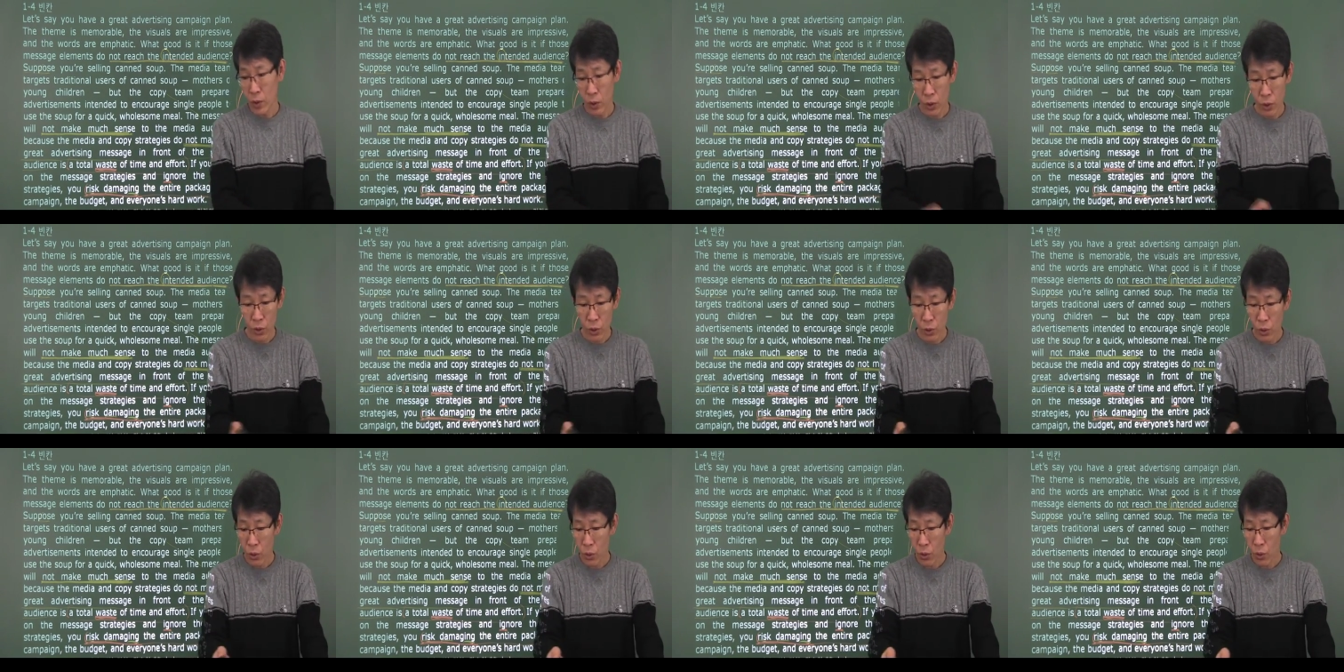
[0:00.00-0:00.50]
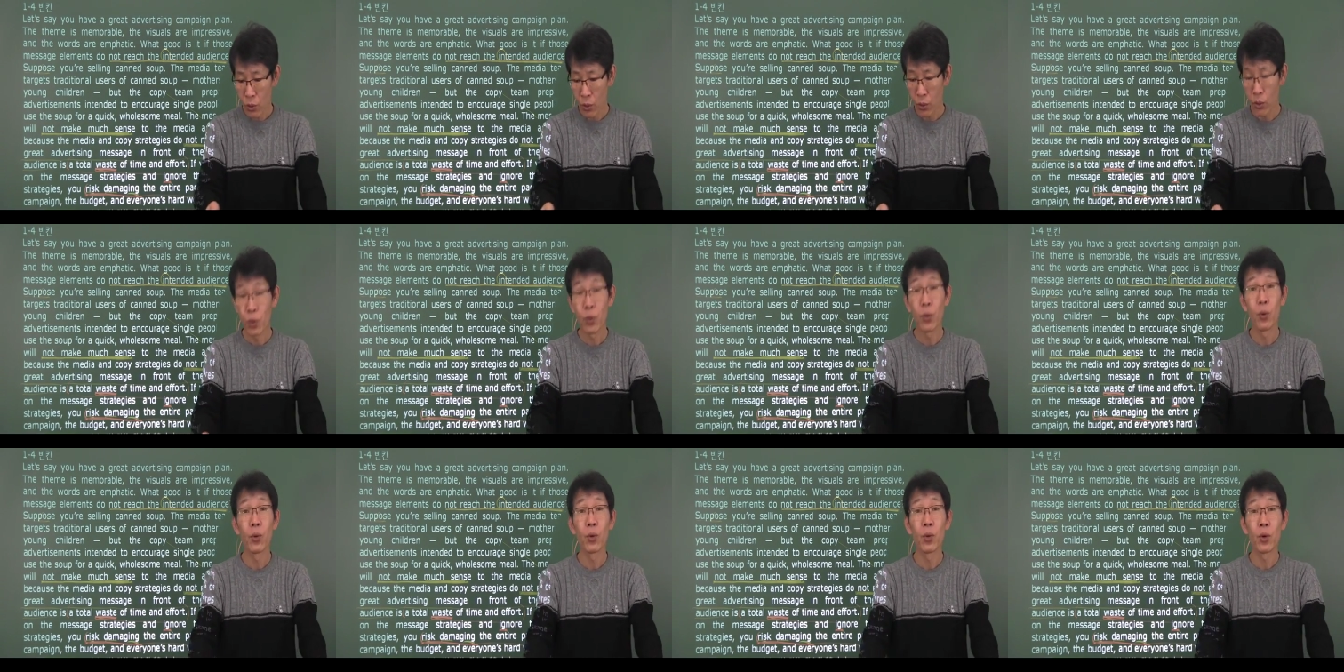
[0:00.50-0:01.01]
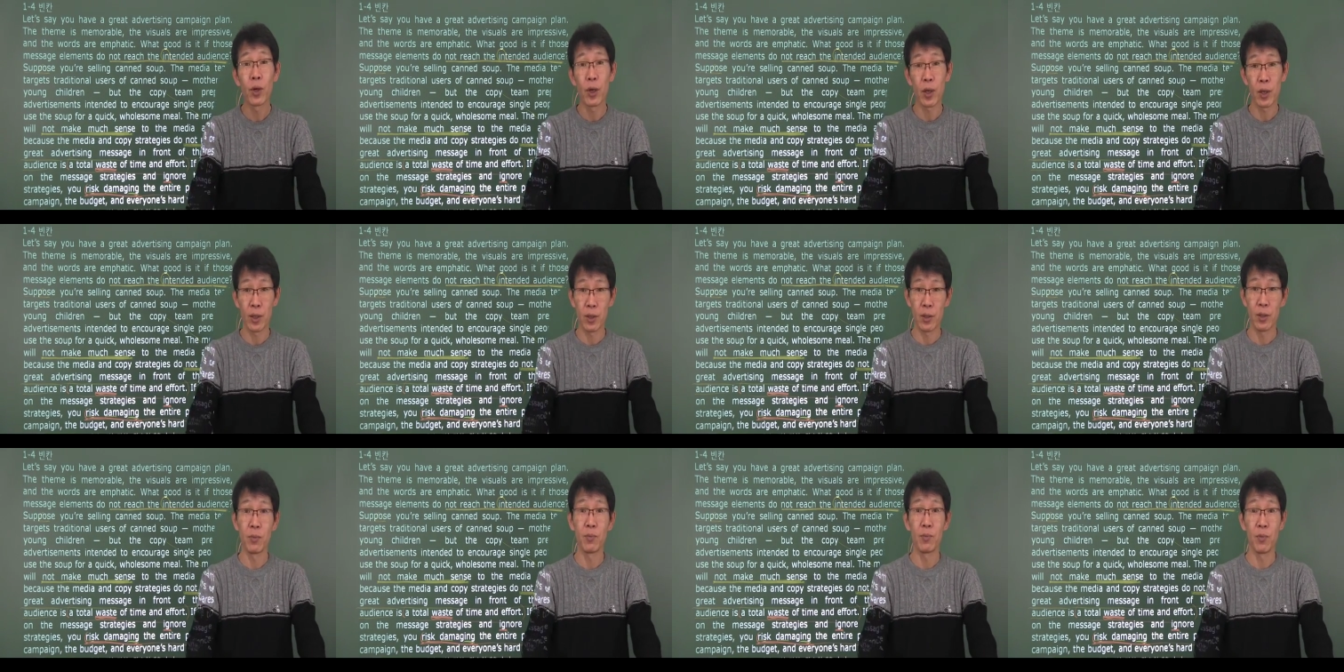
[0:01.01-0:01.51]
뒤로 음,
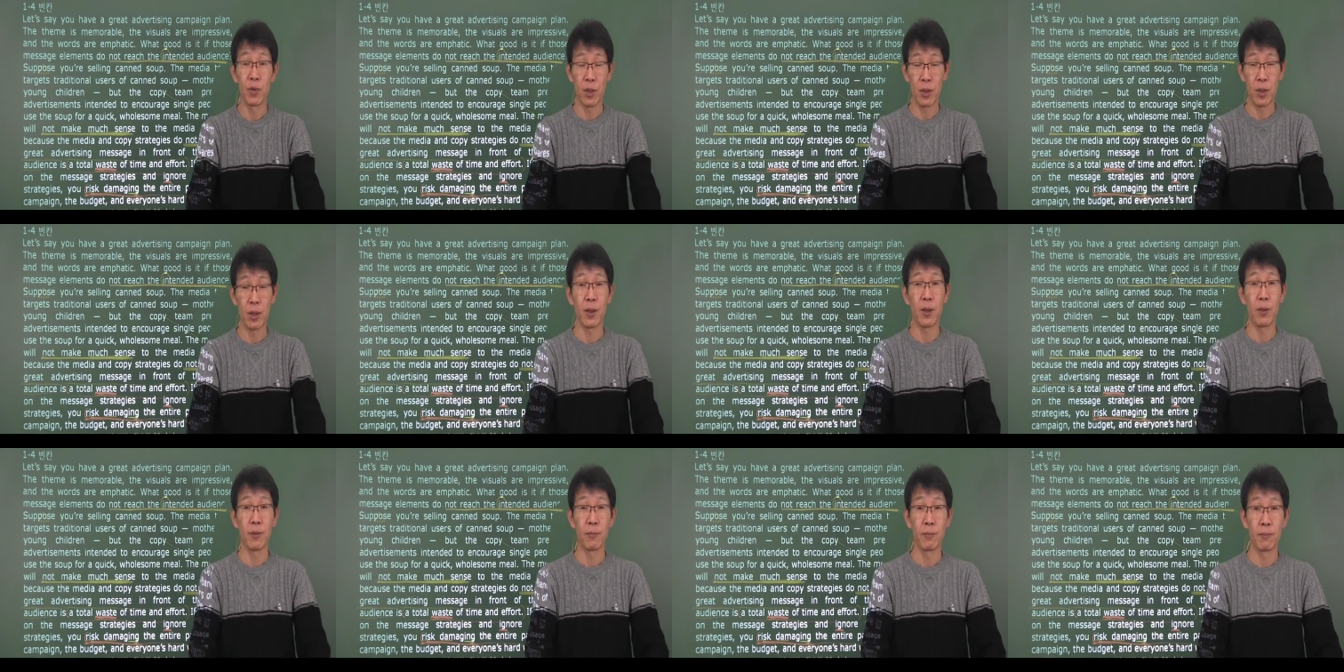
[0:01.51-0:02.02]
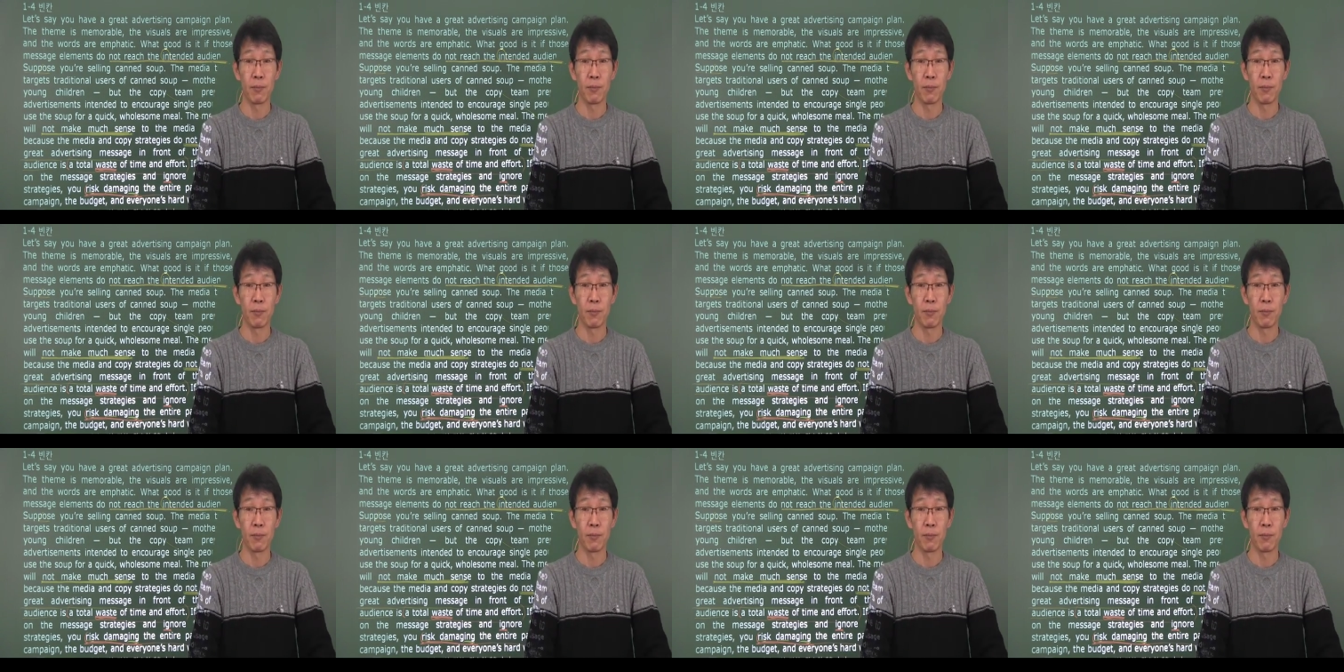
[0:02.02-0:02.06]
가겠습니다.